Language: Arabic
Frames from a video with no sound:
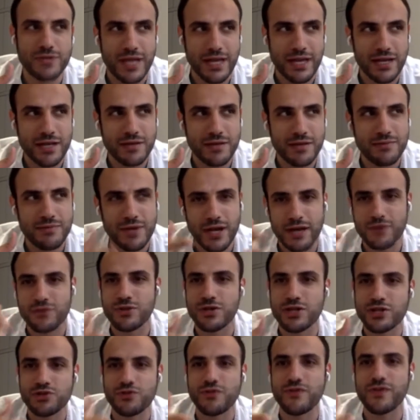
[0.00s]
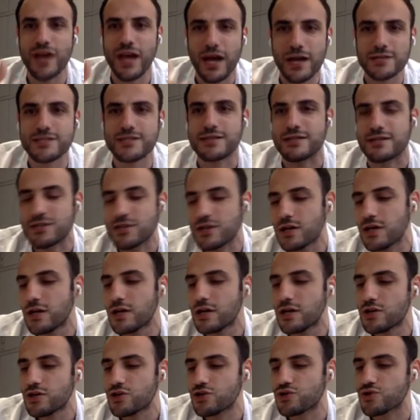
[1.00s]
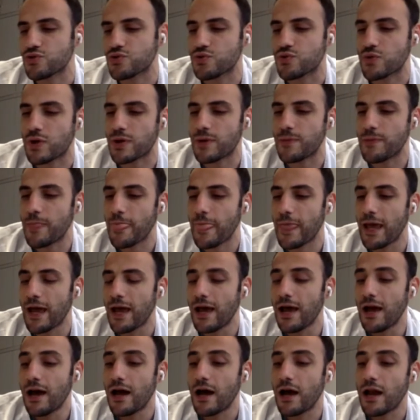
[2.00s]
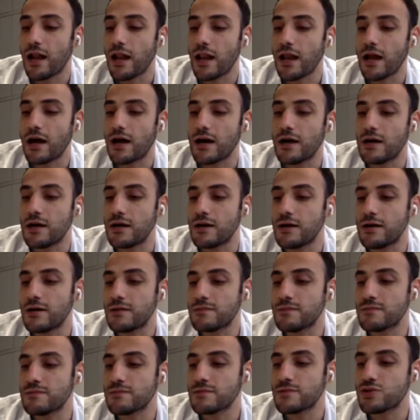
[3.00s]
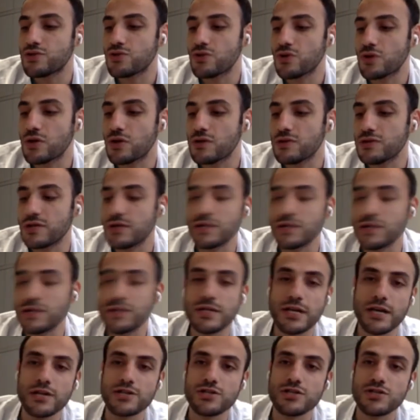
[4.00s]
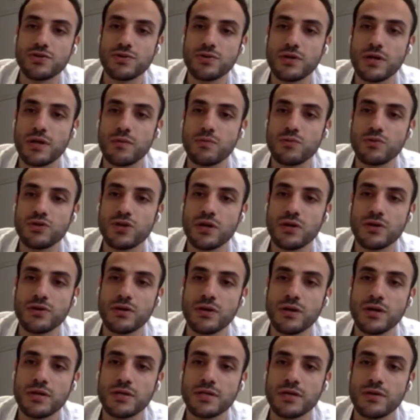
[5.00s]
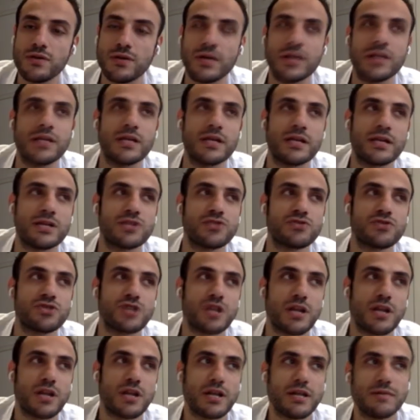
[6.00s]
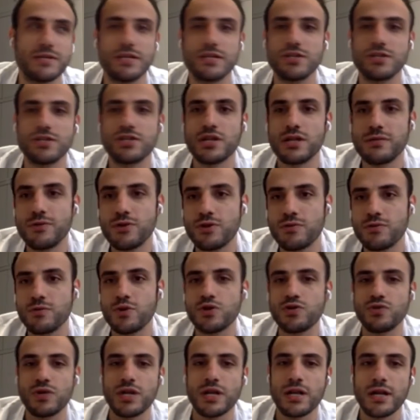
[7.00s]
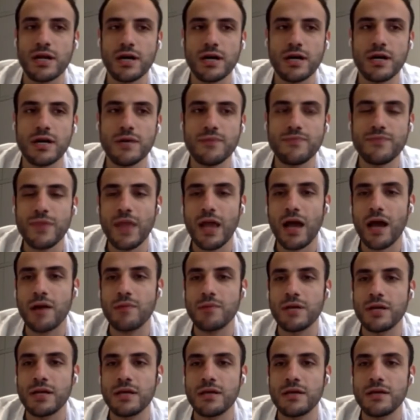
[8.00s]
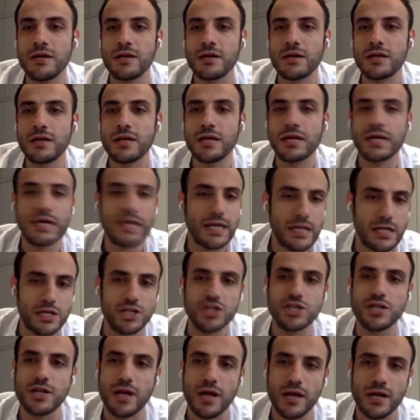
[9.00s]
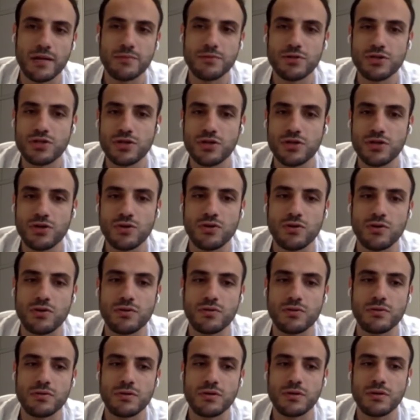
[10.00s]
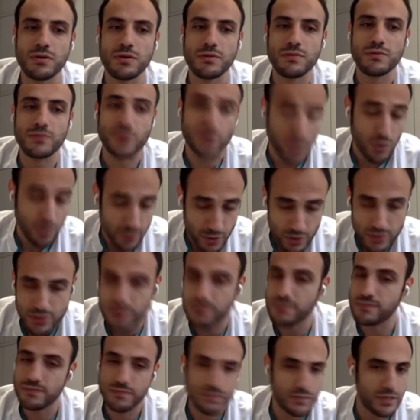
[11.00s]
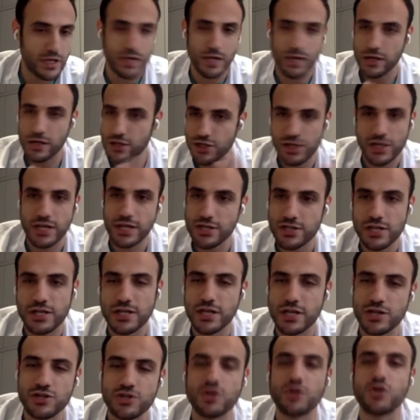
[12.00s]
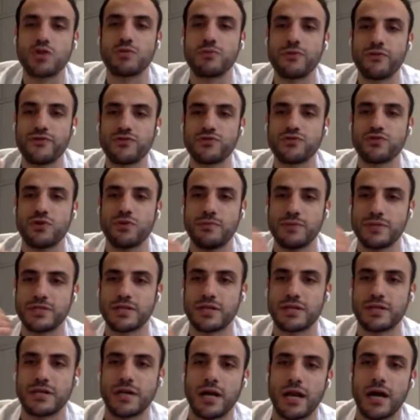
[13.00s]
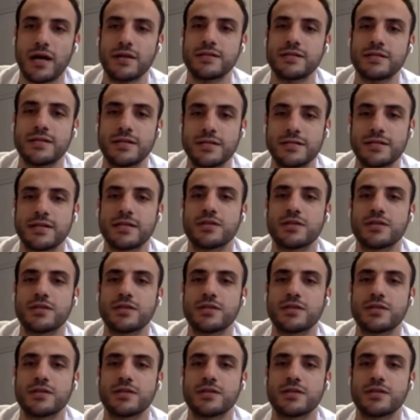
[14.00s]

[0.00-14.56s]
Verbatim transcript: يعني بخلوك تشوفي احسن جوا هلا شو الكونترا انديكيشن شو المضادات او يعني انا شو الشغلات اللي بقدر اشتغلها بالروبوت ولا لا عمليا كل شيء نحن بنشتغله أه، بالروبوت كل شيء كل شيء كنا نشتغله مفتوح بالطريقه العاديه